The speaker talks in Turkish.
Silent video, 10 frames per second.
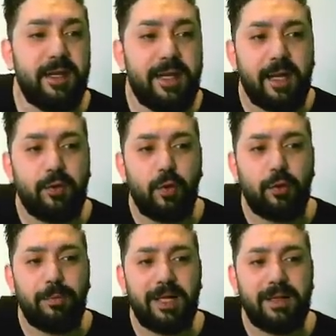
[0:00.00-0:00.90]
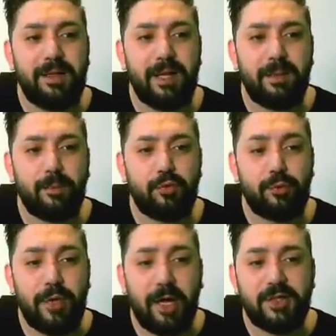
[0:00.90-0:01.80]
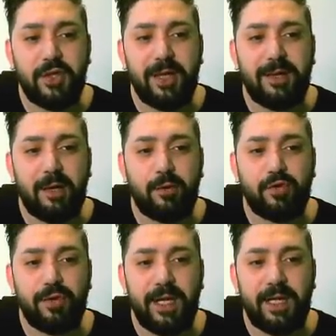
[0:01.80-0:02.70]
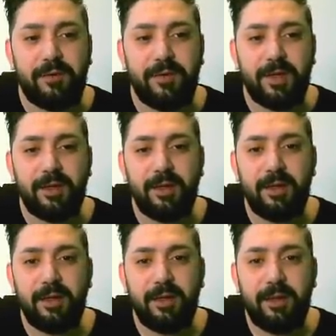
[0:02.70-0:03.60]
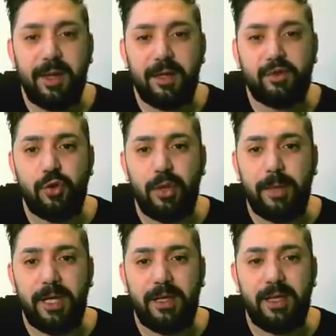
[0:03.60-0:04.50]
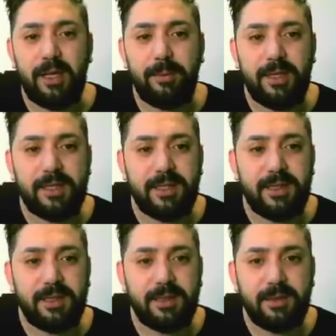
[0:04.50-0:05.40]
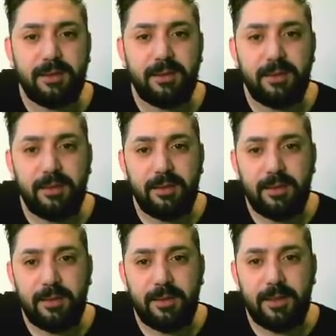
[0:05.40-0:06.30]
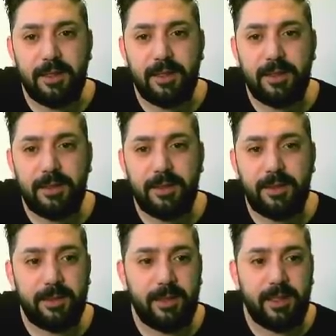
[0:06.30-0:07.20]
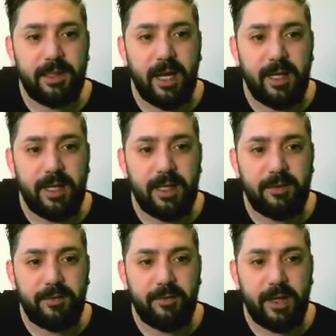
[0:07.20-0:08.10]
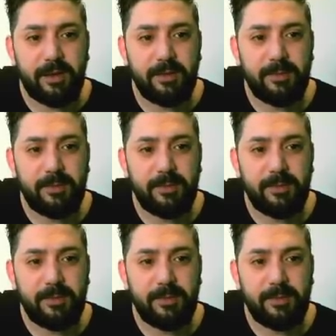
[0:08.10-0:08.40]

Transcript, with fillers: Yani normalinde bu alçalan takozun hedefi yani şöyle belirleyebilirsiniz. Ee, iki tane hedefi var.